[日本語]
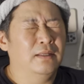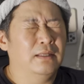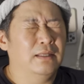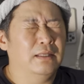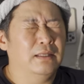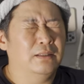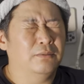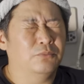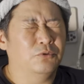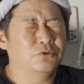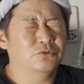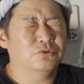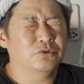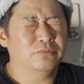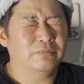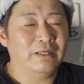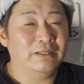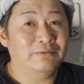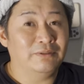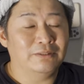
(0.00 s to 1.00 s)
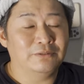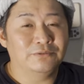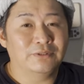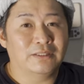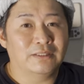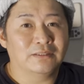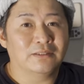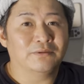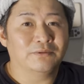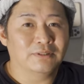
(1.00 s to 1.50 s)
えー、僕の場合は言
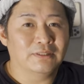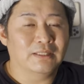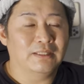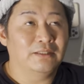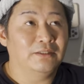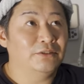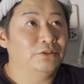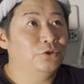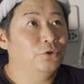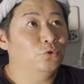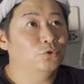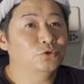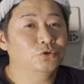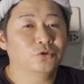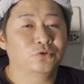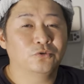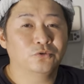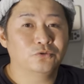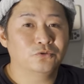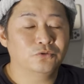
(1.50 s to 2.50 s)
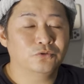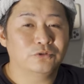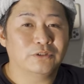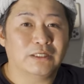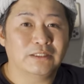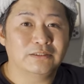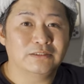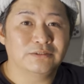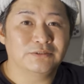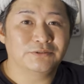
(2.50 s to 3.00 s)
われたのはね、余剰空
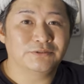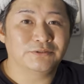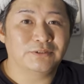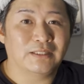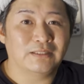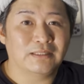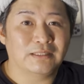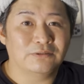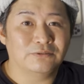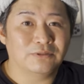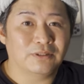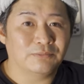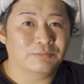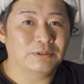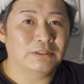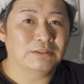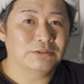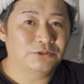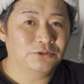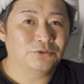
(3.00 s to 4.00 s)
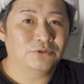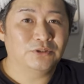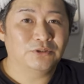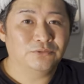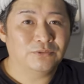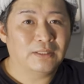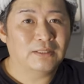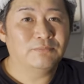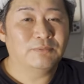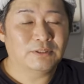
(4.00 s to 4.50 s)
間に作らないとダメですよって
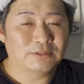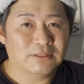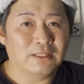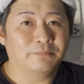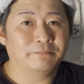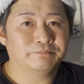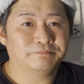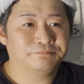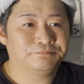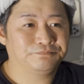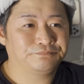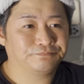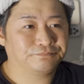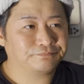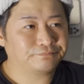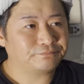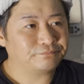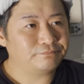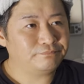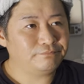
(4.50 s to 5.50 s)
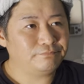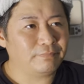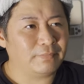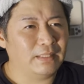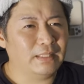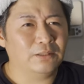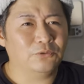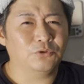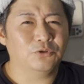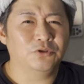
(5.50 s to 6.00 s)
言われました。
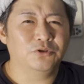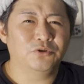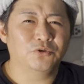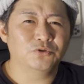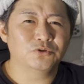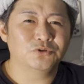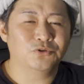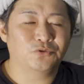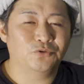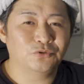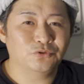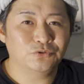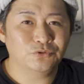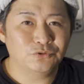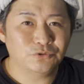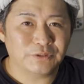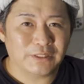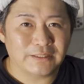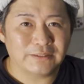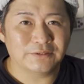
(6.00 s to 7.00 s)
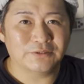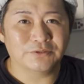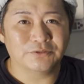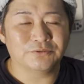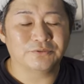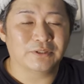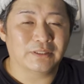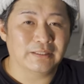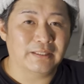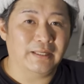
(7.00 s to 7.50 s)
で、この余剰空間ってい
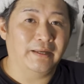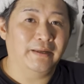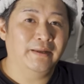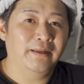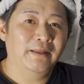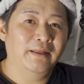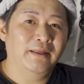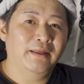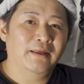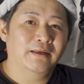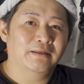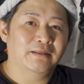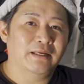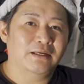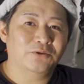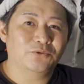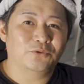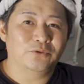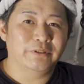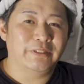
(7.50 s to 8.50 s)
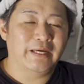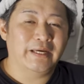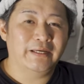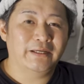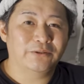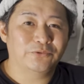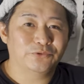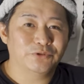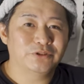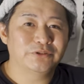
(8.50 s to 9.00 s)
うのがね、結構や
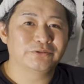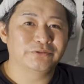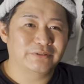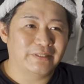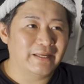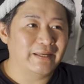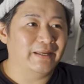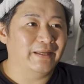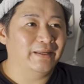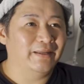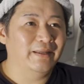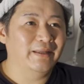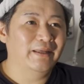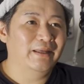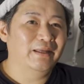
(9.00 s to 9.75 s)
やこしくて、